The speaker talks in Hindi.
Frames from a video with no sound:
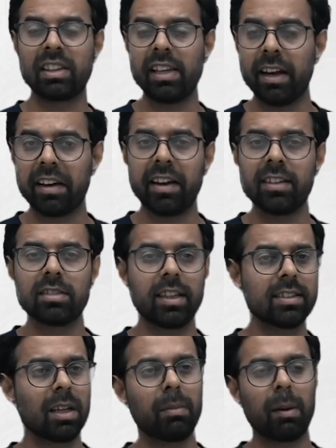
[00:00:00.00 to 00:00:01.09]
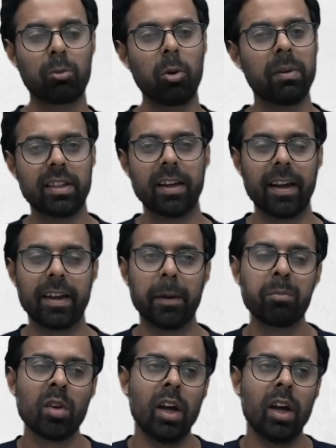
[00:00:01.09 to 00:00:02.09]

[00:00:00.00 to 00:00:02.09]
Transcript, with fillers: मंथली अटेंडेंस ये सब आपको मिलती रहेगी